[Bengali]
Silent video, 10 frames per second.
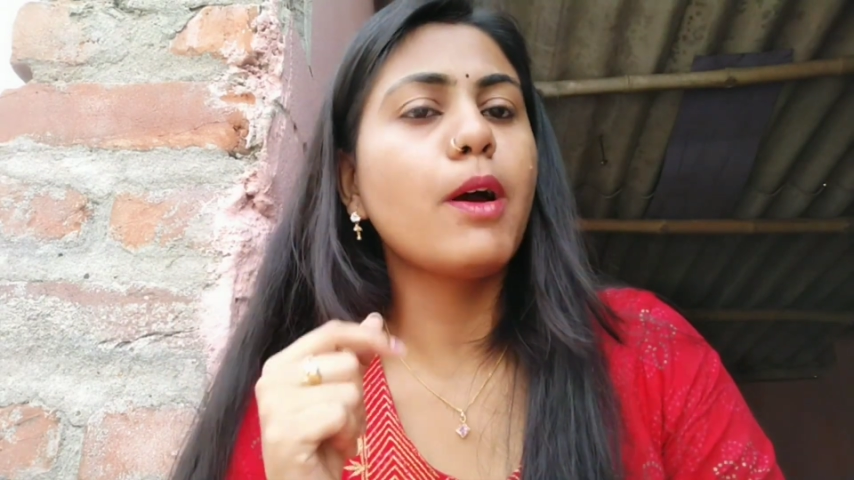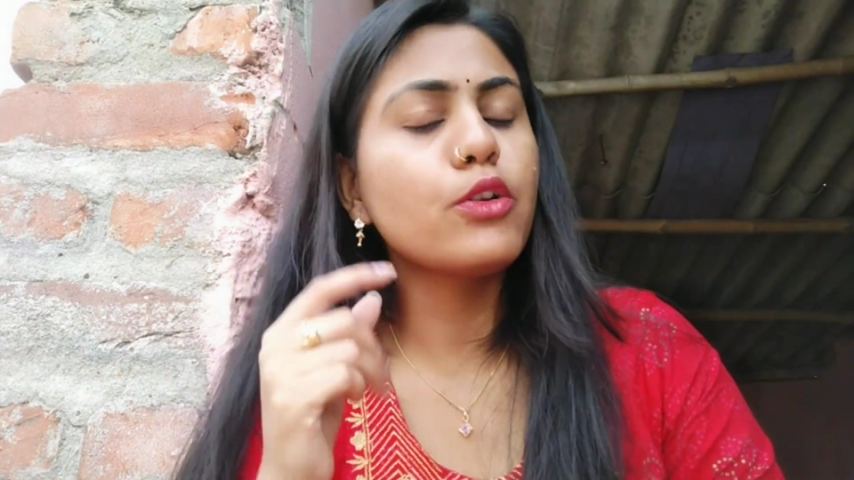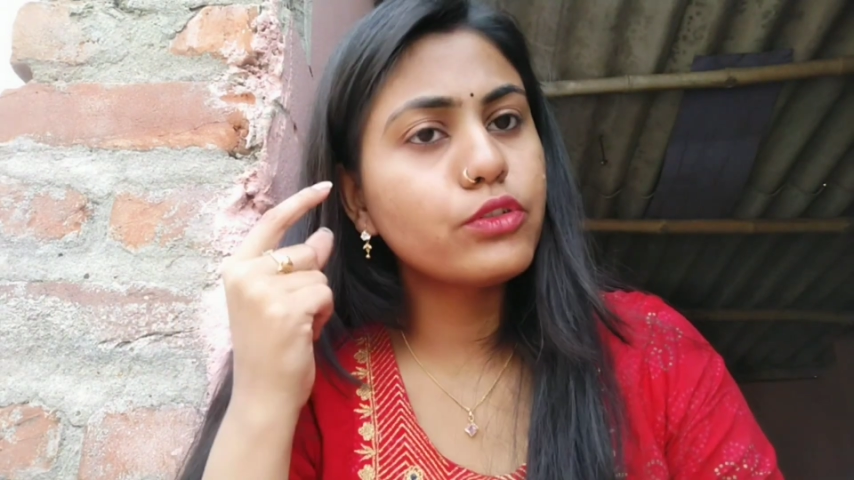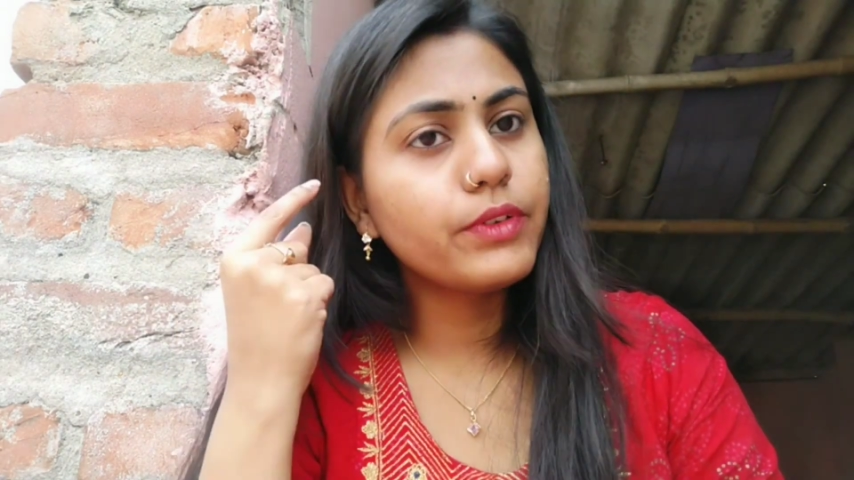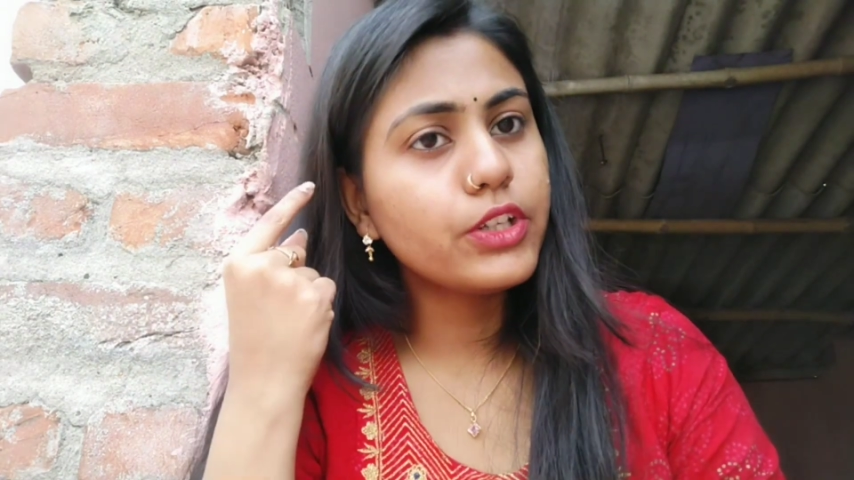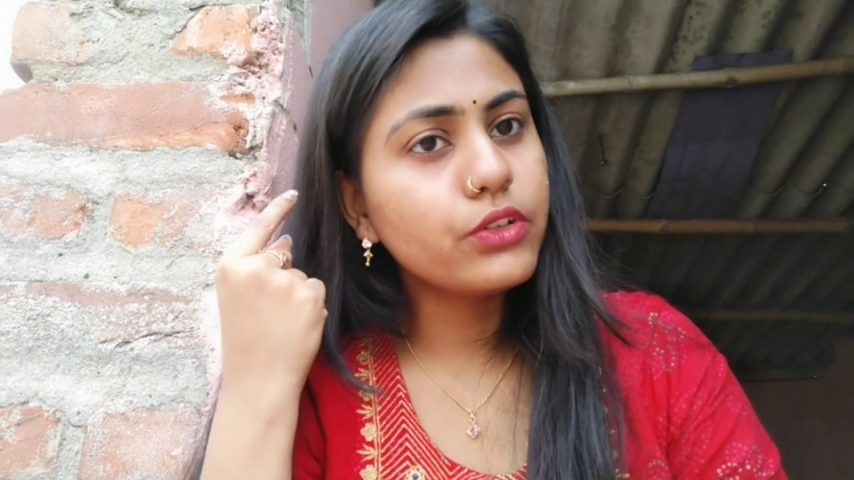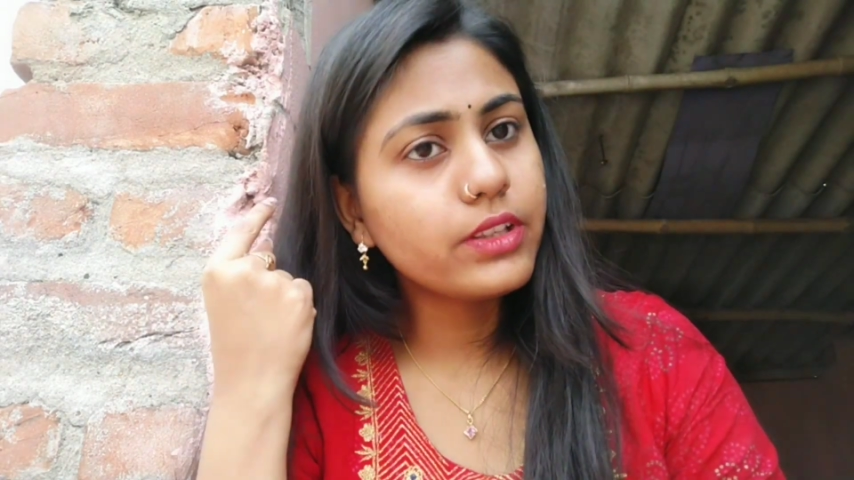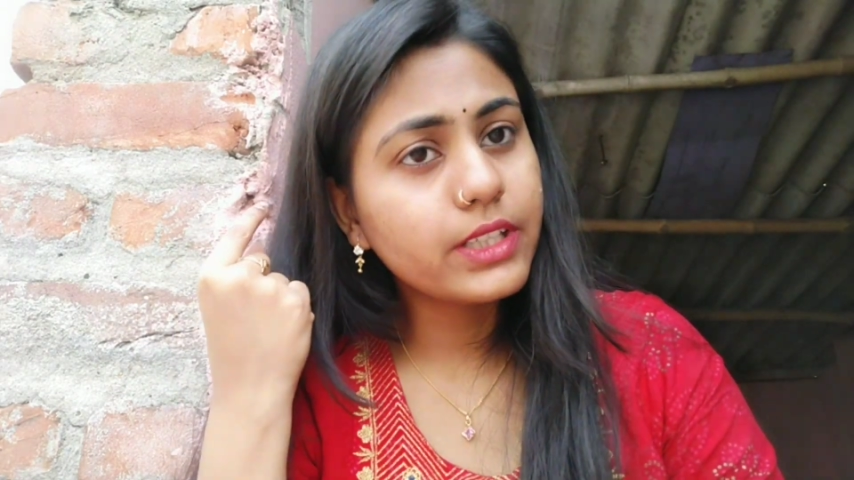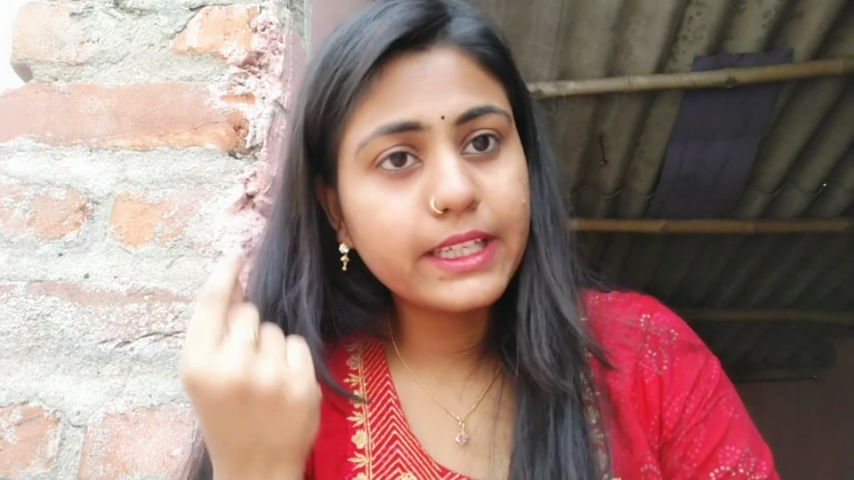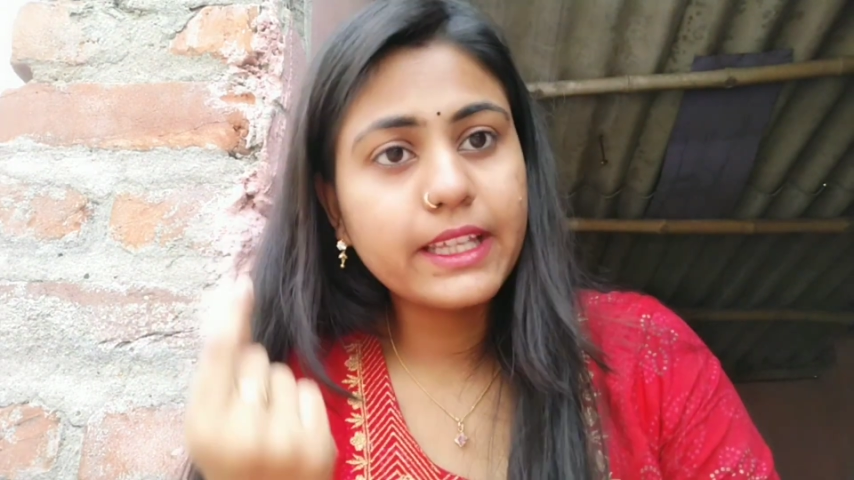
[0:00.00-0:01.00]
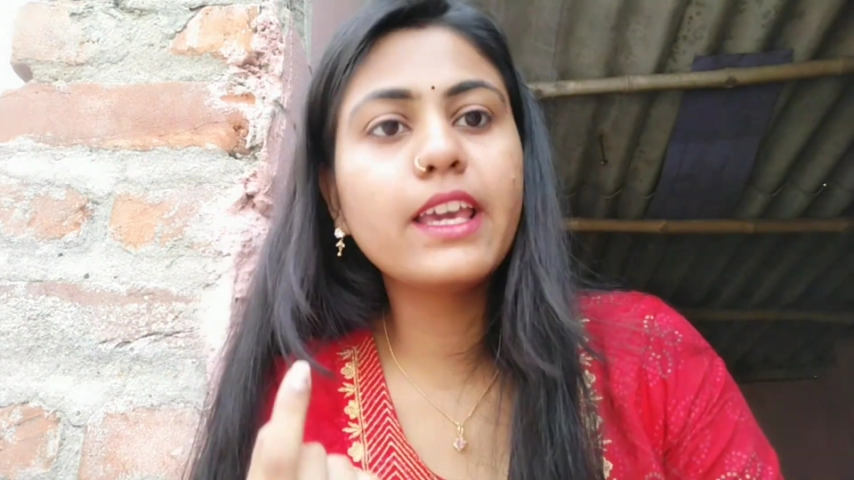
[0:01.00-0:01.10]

মানুষ তো ভিডিওটাতে ক্লিকই